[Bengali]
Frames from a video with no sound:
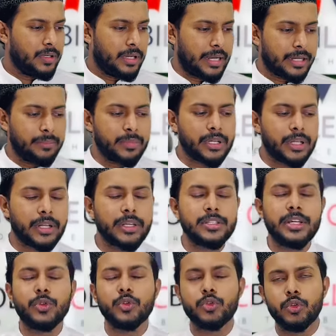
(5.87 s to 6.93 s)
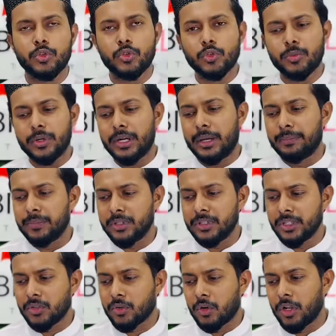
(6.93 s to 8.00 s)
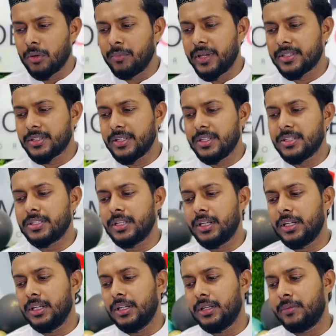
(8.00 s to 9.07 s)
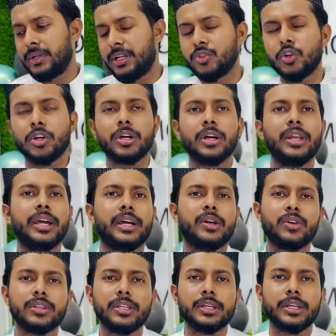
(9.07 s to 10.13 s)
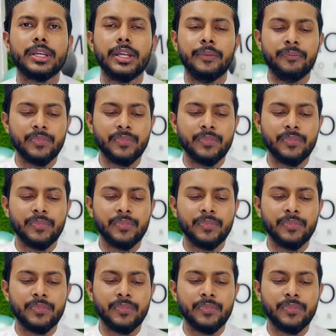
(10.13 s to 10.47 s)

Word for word: আগামীকালকে যেহেতু শুক্রবার আপনাদের কল মেসেজ সেই মানে সকাল এগারোটা থেকে